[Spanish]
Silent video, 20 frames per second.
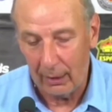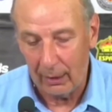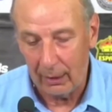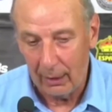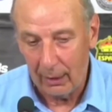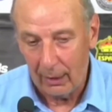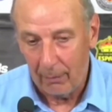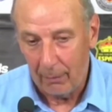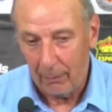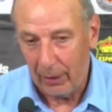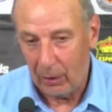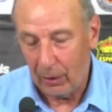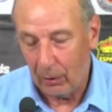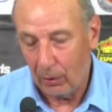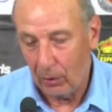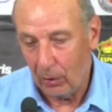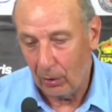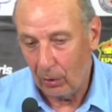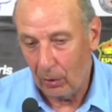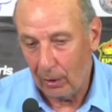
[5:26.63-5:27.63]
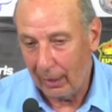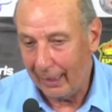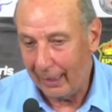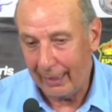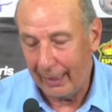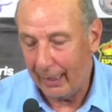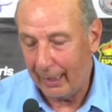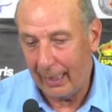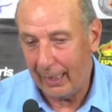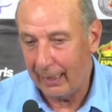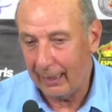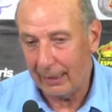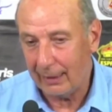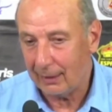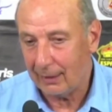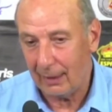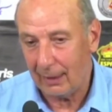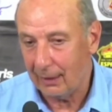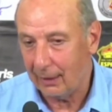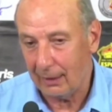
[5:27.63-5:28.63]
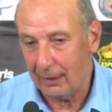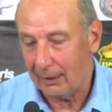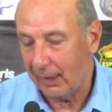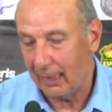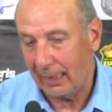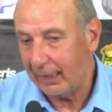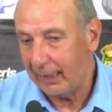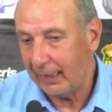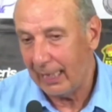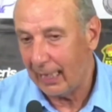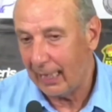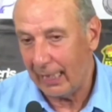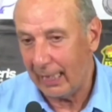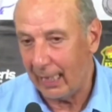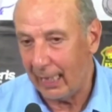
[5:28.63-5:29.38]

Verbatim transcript: Pero la idea es eh, salir a ganar.